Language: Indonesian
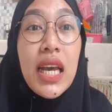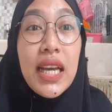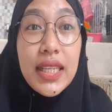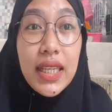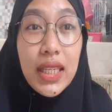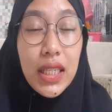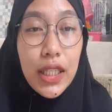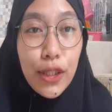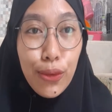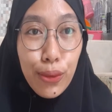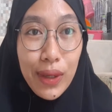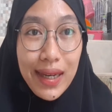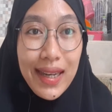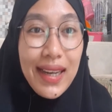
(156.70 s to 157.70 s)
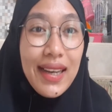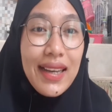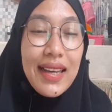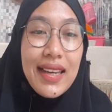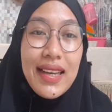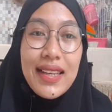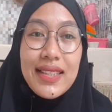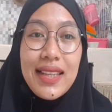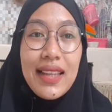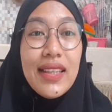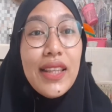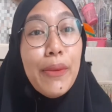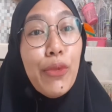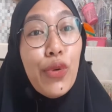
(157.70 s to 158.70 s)
Yang kedua, saat
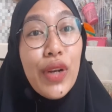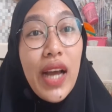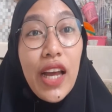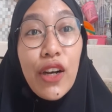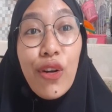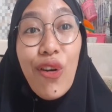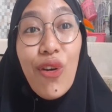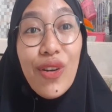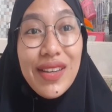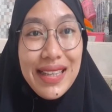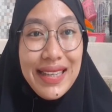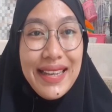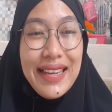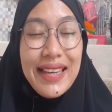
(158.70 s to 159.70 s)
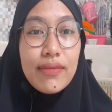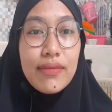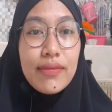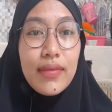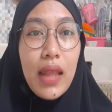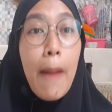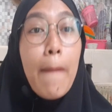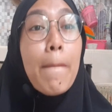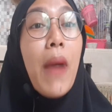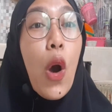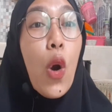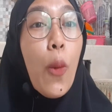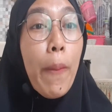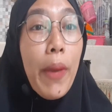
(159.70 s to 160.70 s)
kita menggunakan klodi,
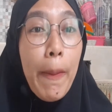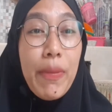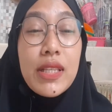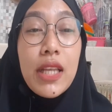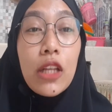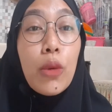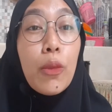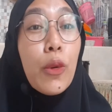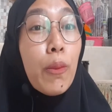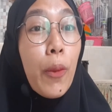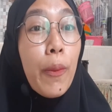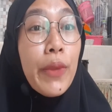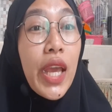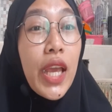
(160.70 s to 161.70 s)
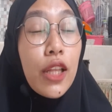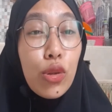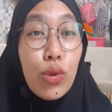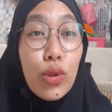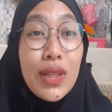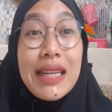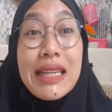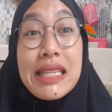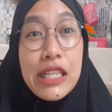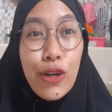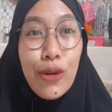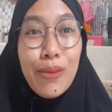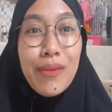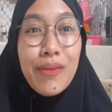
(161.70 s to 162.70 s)
bau pipis ataupun pupnya itu
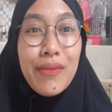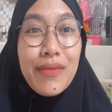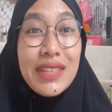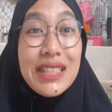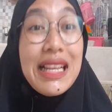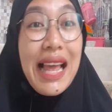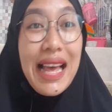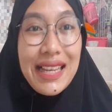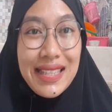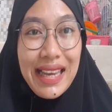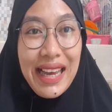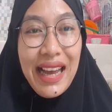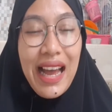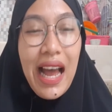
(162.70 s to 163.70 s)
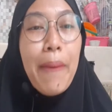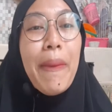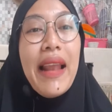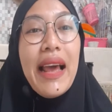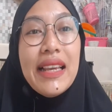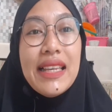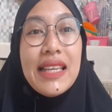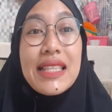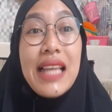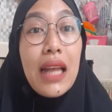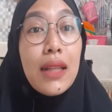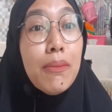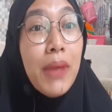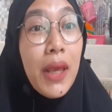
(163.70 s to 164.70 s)
tercium jelas ya, apalagi
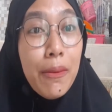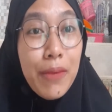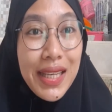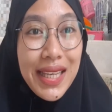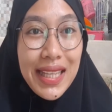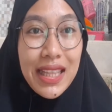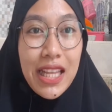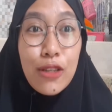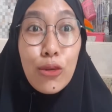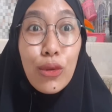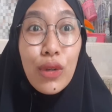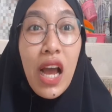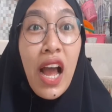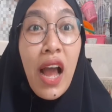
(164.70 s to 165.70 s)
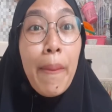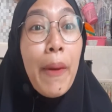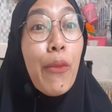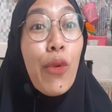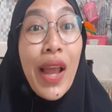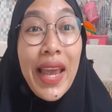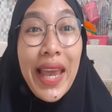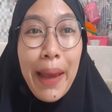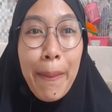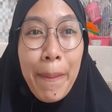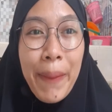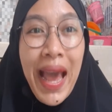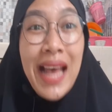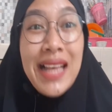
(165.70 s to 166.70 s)
saat baby kita sudah memulai
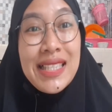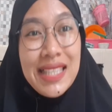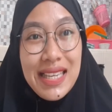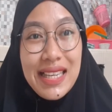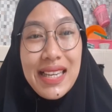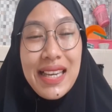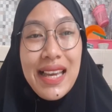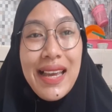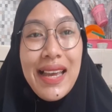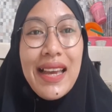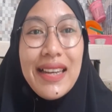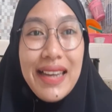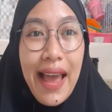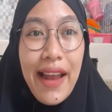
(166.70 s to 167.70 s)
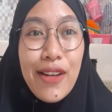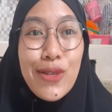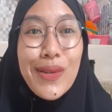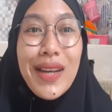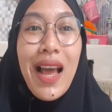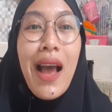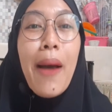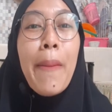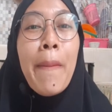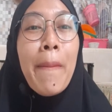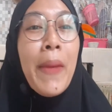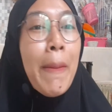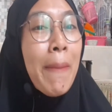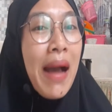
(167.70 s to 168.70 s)
MPASI dan sudah
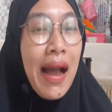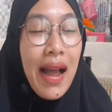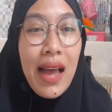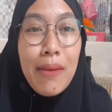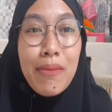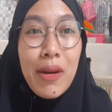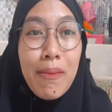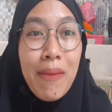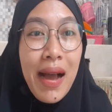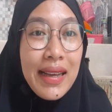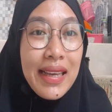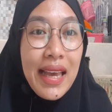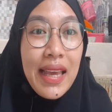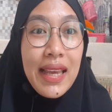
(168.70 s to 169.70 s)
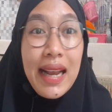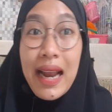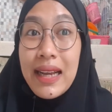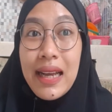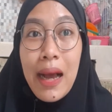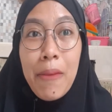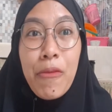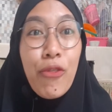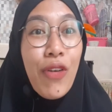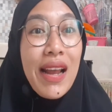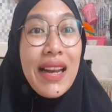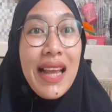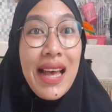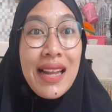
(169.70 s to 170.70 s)
memakan berbagai ragam
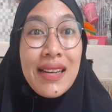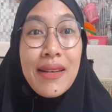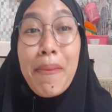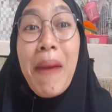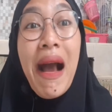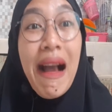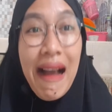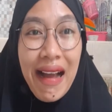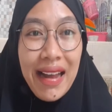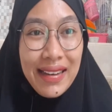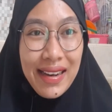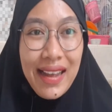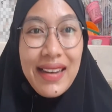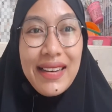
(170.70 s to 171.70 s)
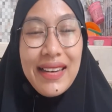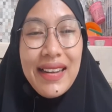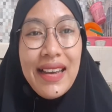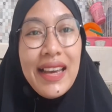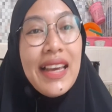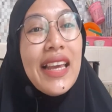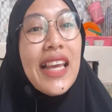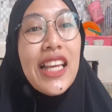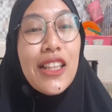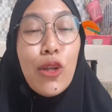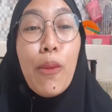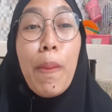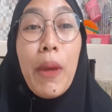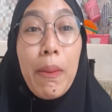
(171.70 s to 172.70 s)
varian makanan
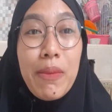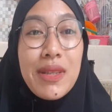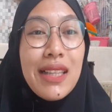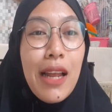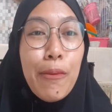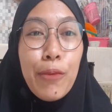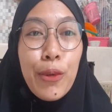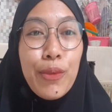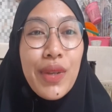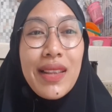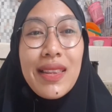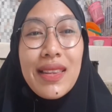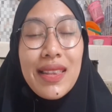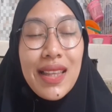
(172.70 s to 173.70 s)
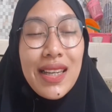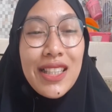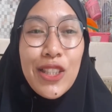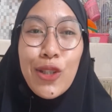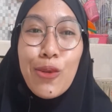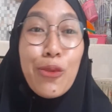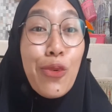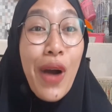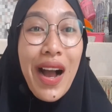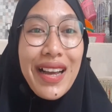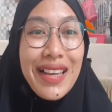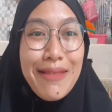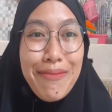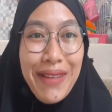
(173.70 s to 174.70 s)
itu pipis dan pupnya tercium
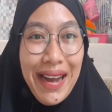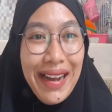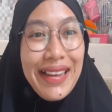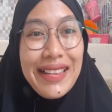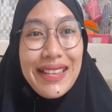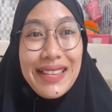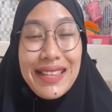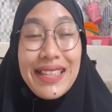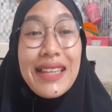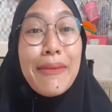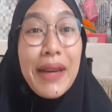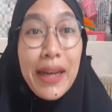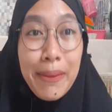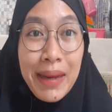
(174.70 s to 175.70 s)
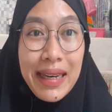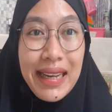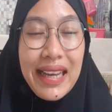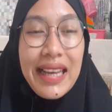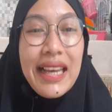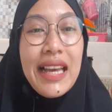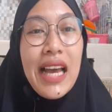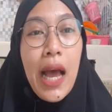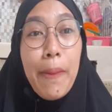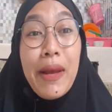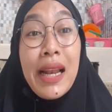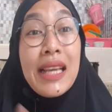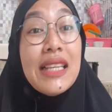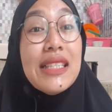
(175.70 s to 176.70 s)
wangi banget kemana-mana.
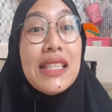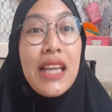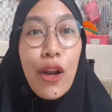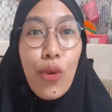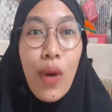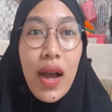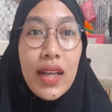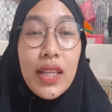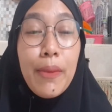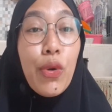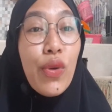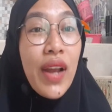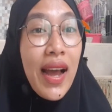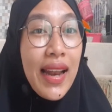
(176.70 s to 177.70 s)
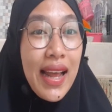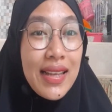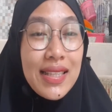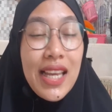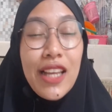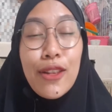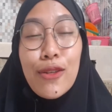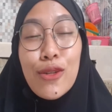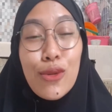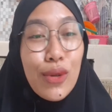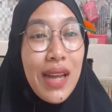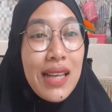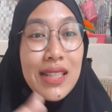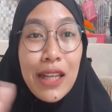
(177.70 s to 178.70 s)
Apalagi jika ruangannya menggunakan AC itu
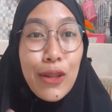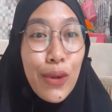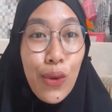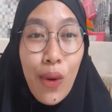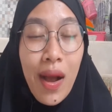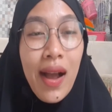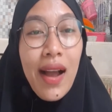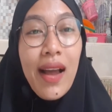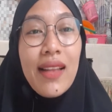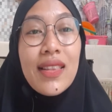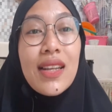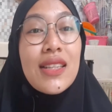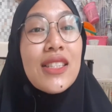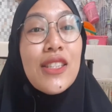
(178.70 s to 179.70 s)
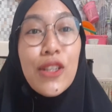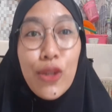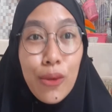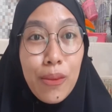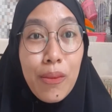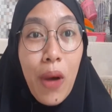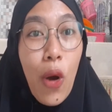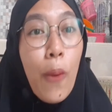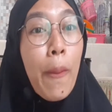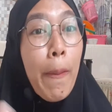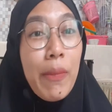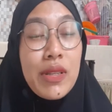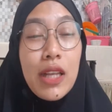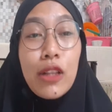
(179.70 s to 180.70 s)
sudah satu ruangan tercium bau
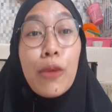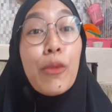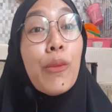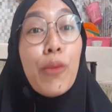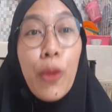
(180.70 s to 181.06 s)
pipis ataupun